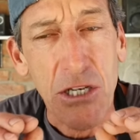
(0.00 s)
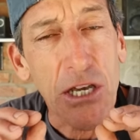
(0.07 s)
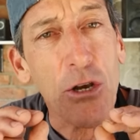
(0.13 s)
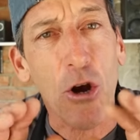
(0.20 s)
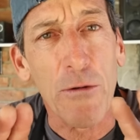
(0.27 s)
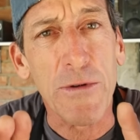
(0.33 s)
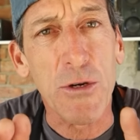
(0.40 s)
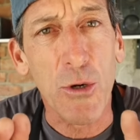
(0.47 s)

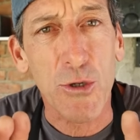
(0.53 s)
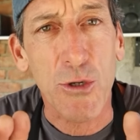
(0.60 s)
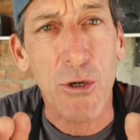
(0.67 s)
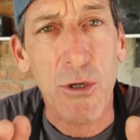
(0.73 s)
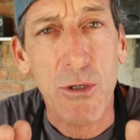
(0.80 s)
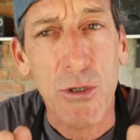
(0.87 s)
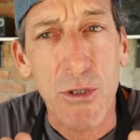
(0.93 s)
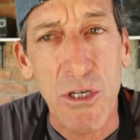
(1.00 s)
Cinco
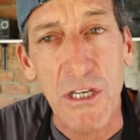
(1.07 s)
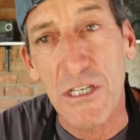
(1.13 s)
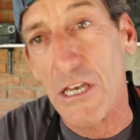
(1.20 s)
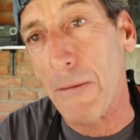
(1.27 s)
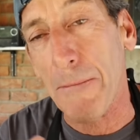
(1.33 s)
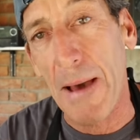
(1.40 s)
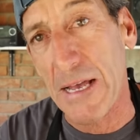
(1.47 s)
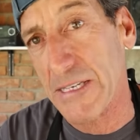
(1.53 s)
minutos. Si
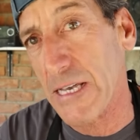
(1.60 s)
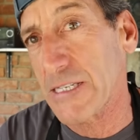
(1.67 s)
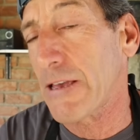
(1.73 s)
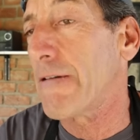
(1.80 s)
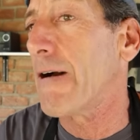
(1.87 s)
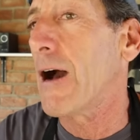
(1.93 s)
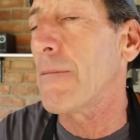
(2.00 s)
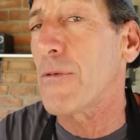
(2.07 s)
se pasa,
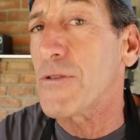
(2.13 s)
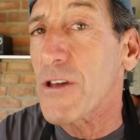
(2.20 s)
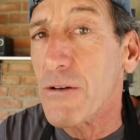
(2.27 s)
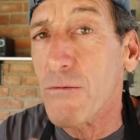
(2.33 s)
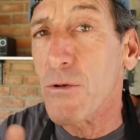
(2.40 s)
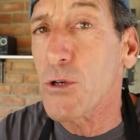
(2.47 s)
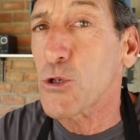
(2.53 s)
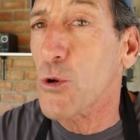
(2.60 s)
se van a
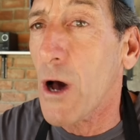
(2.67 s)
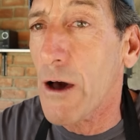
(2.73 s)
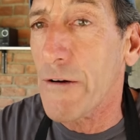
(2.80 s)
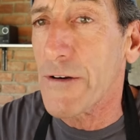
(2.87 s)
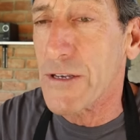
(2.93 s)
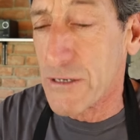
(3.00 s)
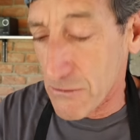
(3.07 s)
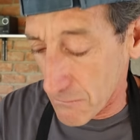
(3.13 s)
poner muy suaves.